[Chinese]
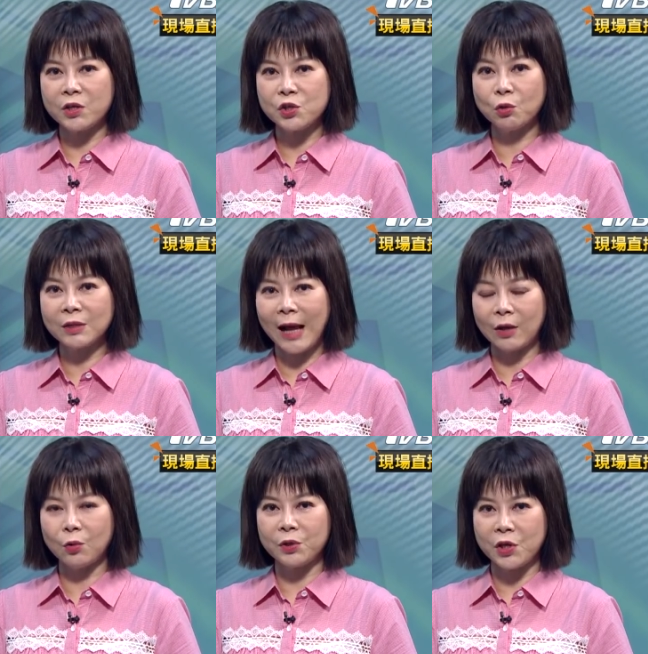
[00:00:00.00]
这栋大
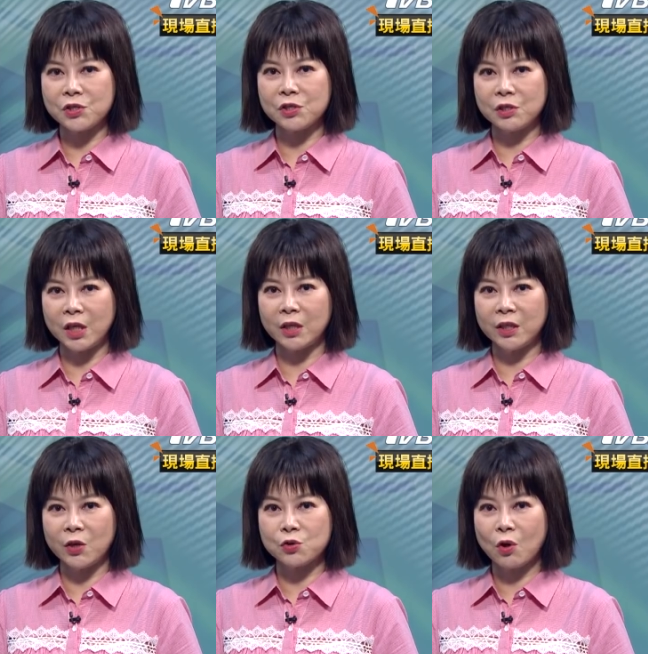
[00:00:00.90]
楼也是停
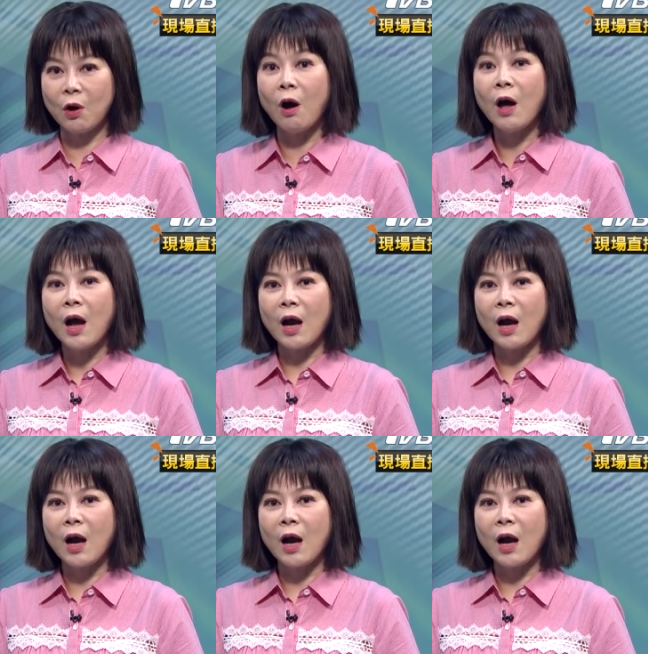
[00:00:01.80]
电中。哦。